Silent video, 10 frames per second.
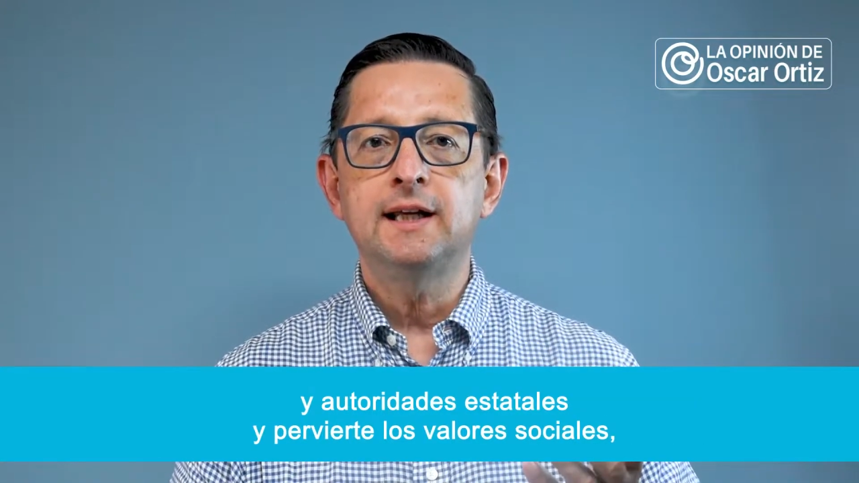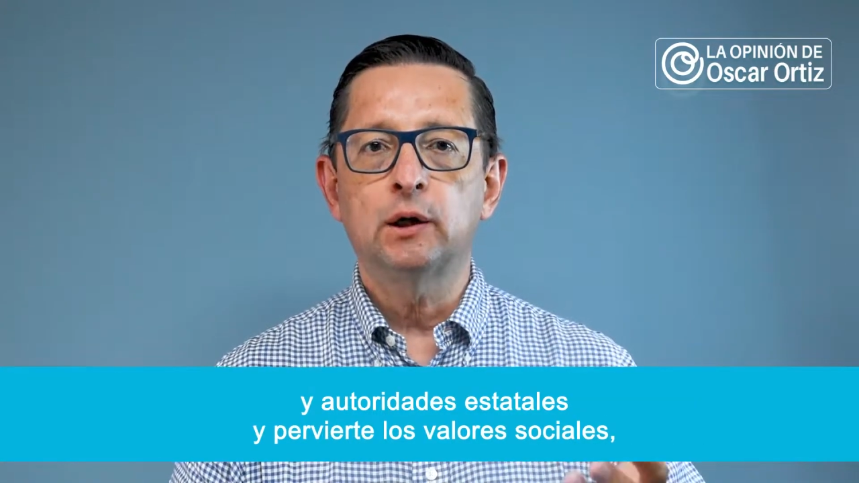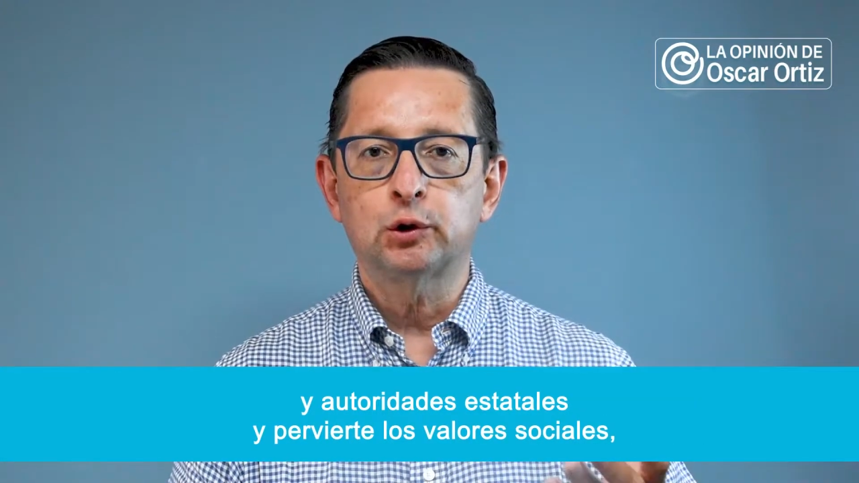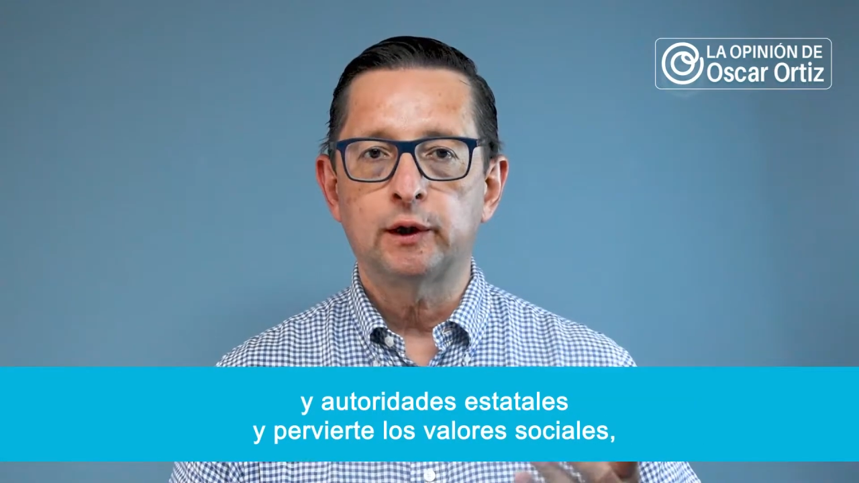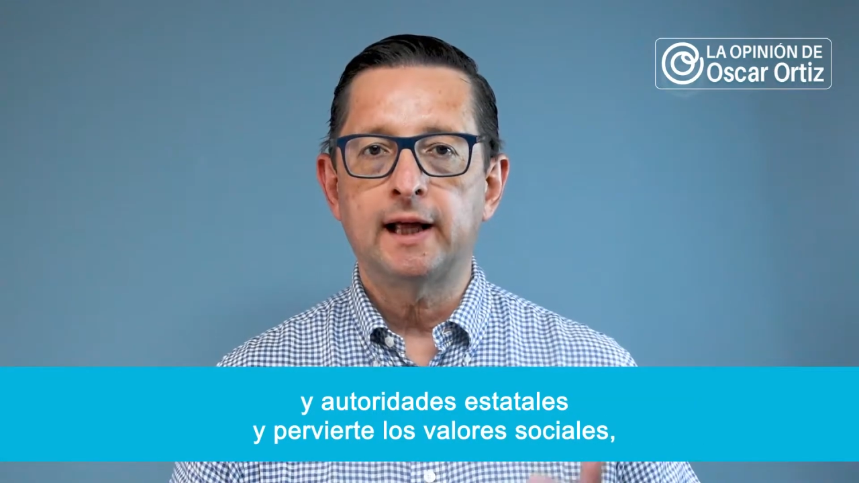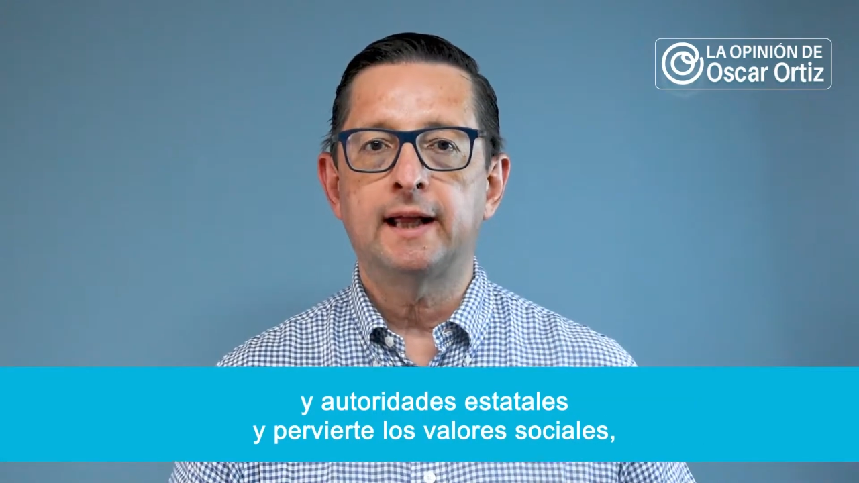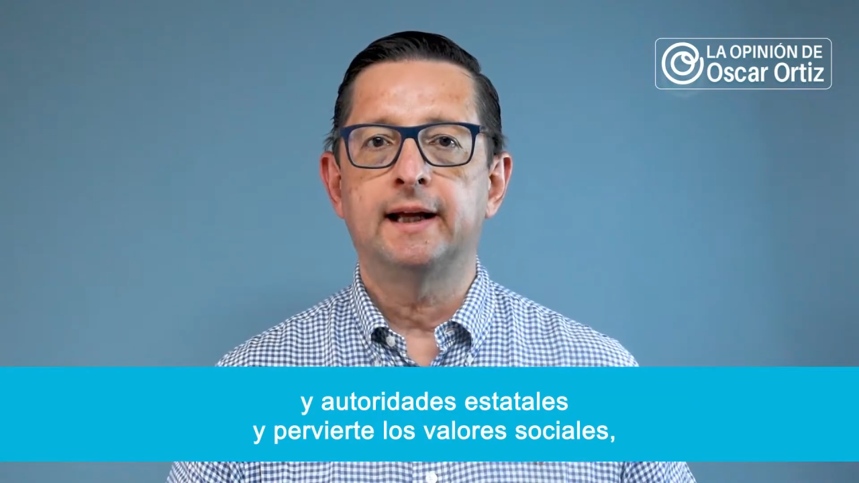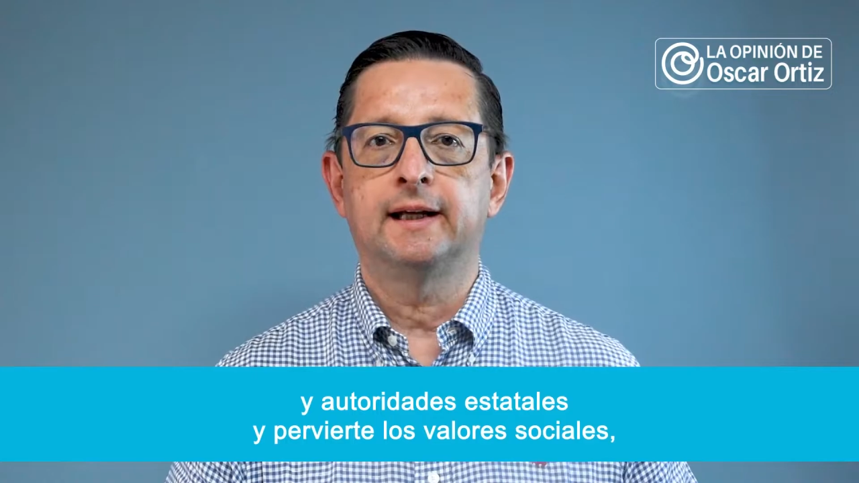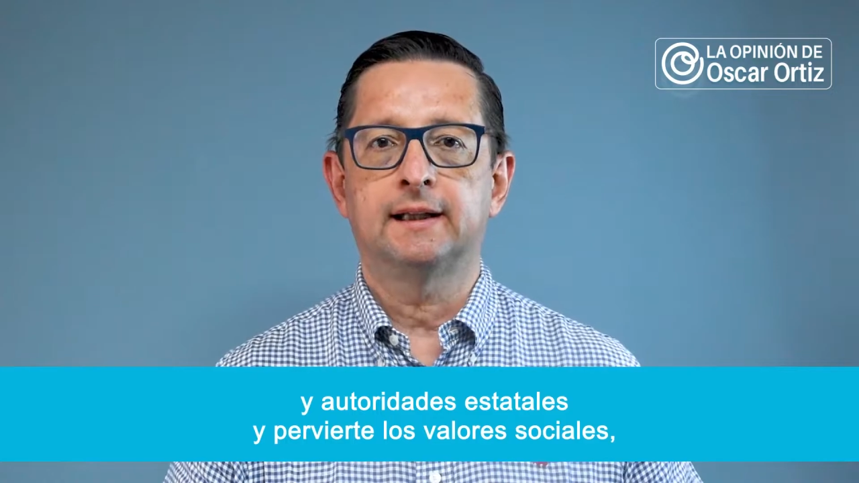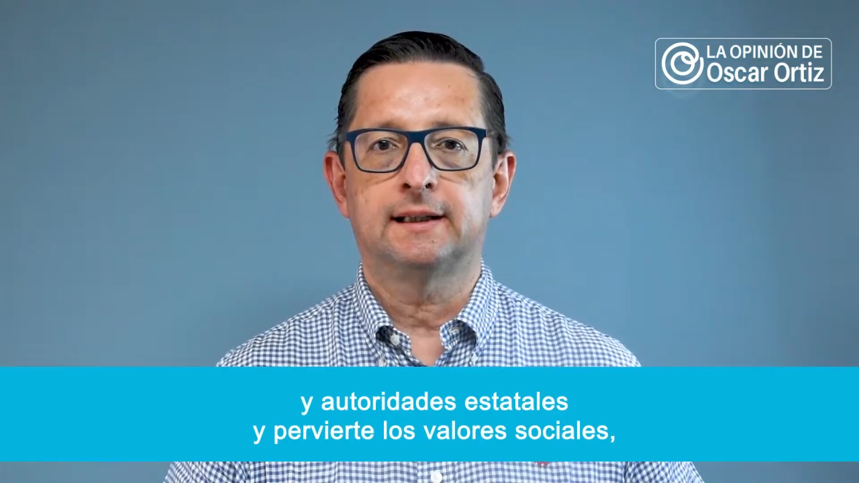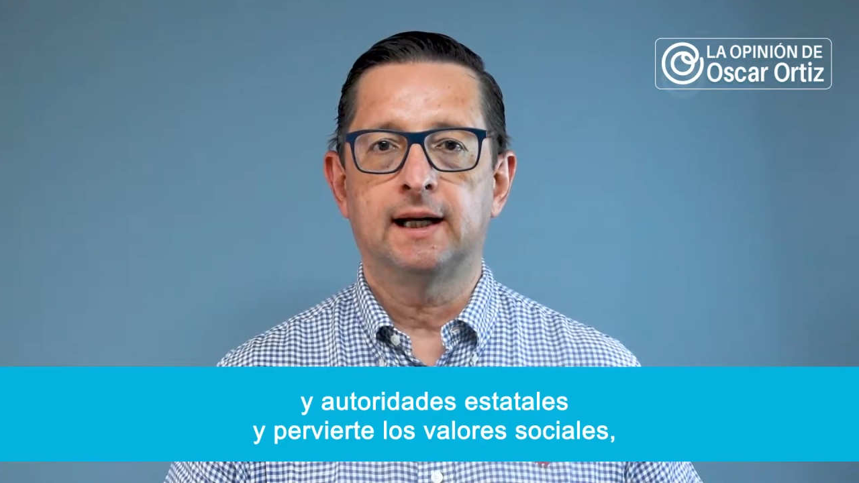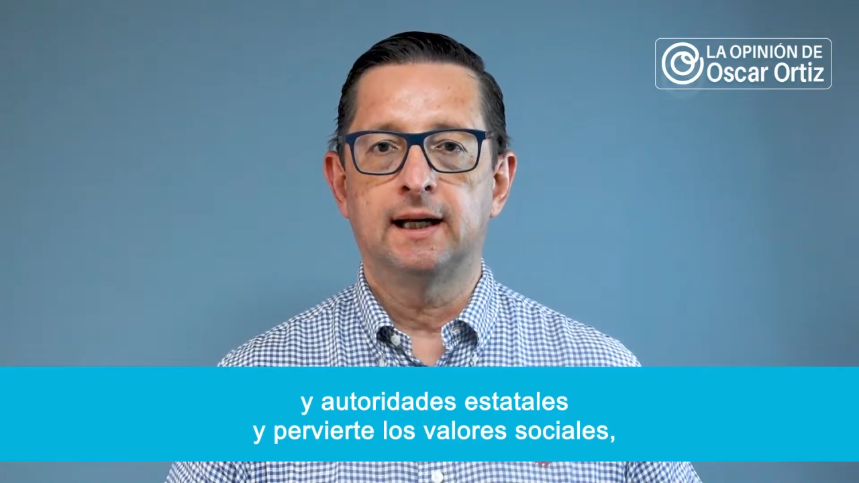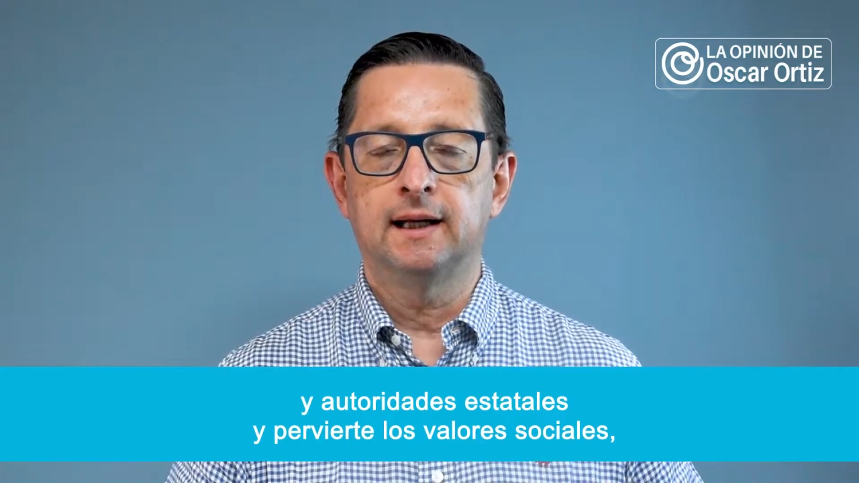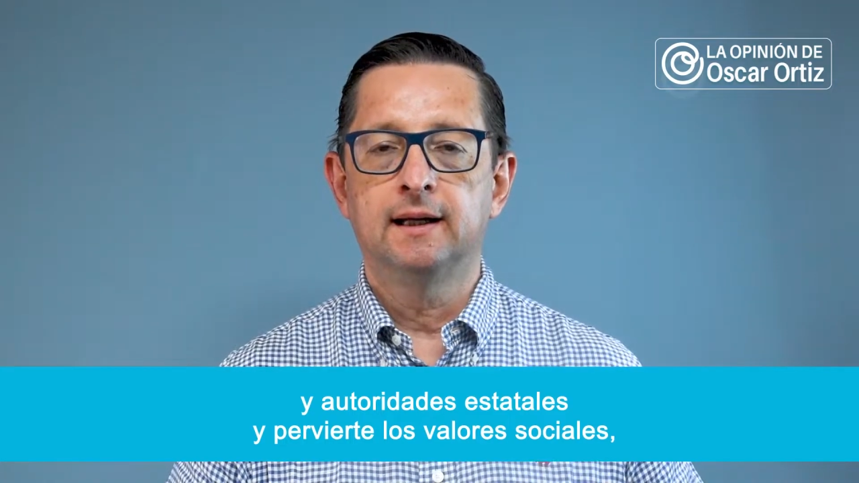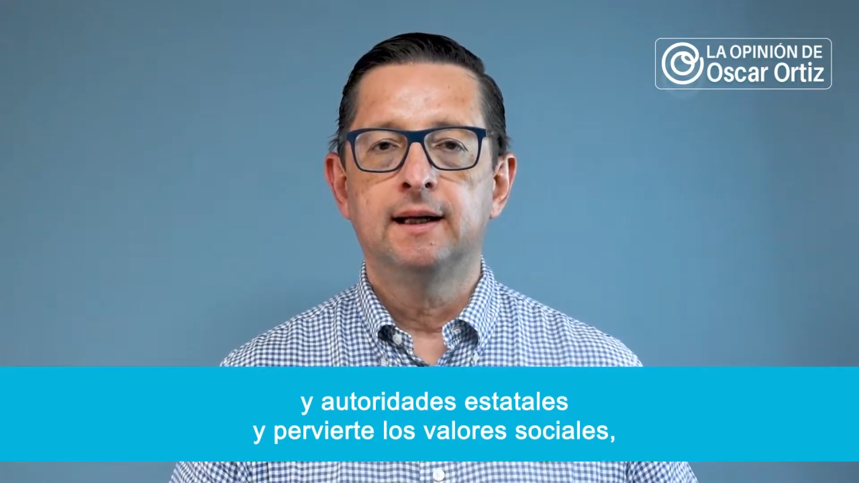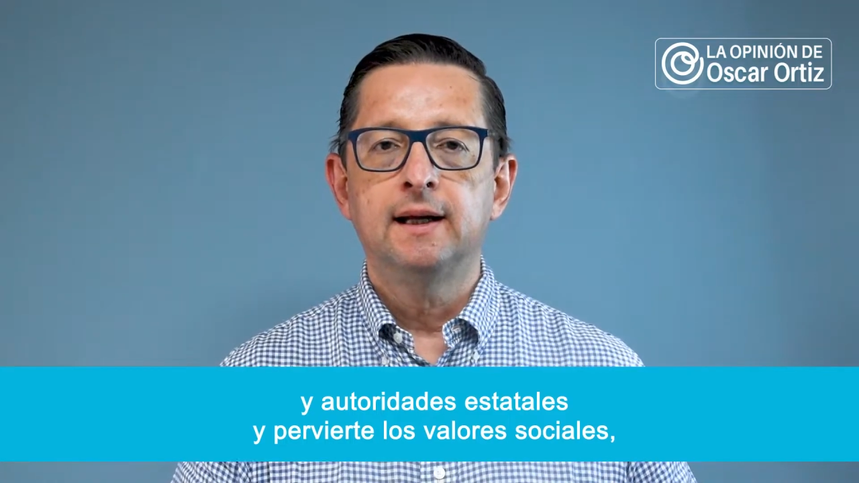y autoridades estatales